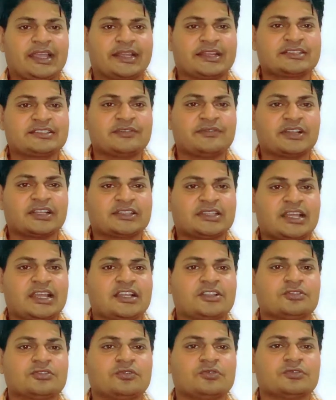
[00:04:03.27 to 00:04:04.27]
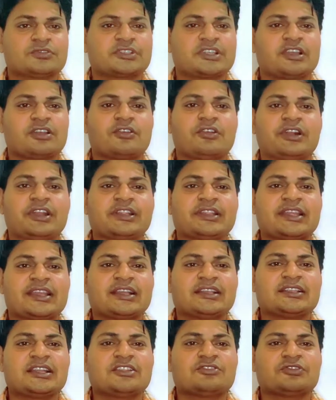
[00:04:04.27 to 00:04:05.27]
एग्रेसिव रखता है तो उसके अकॉर्डिंग
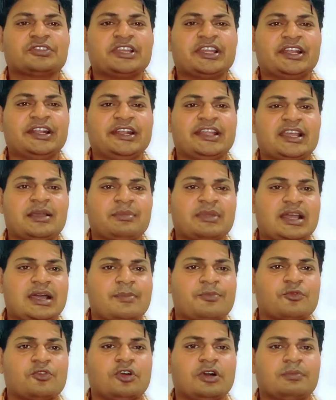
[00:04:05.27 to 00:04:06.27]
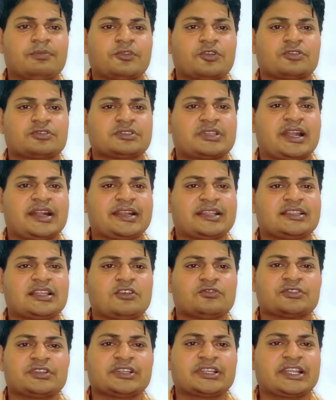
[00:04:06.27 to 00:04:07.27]
देखा जाए तो ये इंडिया में आपको अप्रॉक्स थर्टी
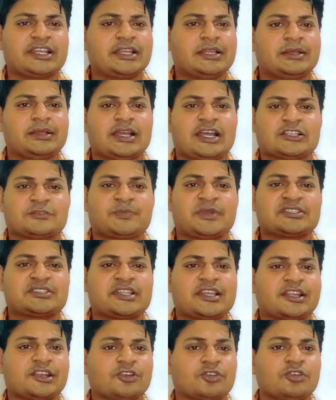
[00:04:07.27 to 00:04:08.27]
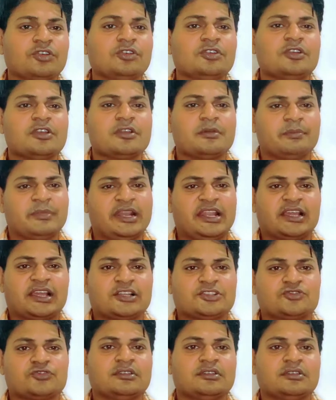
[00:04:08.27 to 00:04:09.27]
थाउजेंड के आसपास देखने को
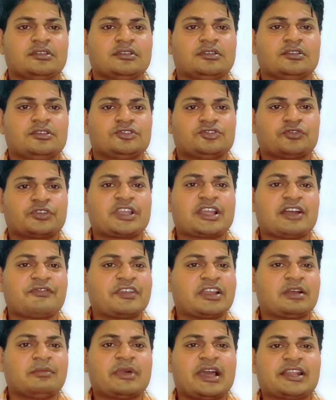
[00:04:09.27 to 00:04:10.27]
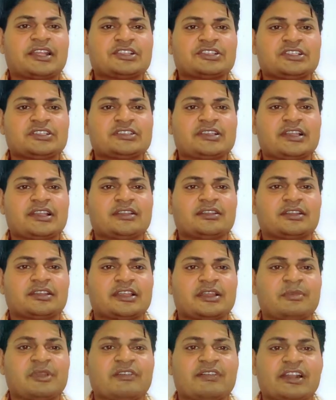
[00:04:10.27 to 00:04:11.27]
मिलेगा जो कि काफ़ी कमाल की चीज़ है
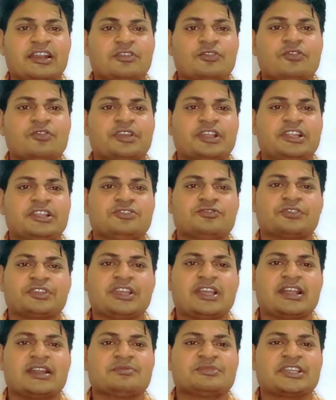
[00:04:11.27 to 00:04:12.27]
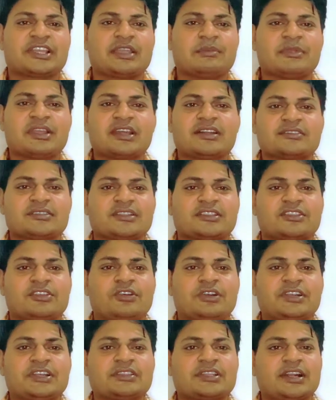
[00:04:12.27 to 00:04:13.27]
गेमिंग वाले लोगों के लिए जो कि आराम से गेमिंग कर सकते
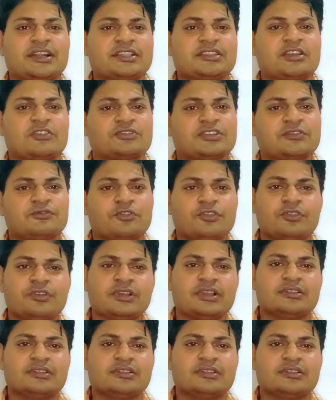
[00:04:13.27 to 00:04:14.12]
हैं अंडर थर्टी थाउजेंड वो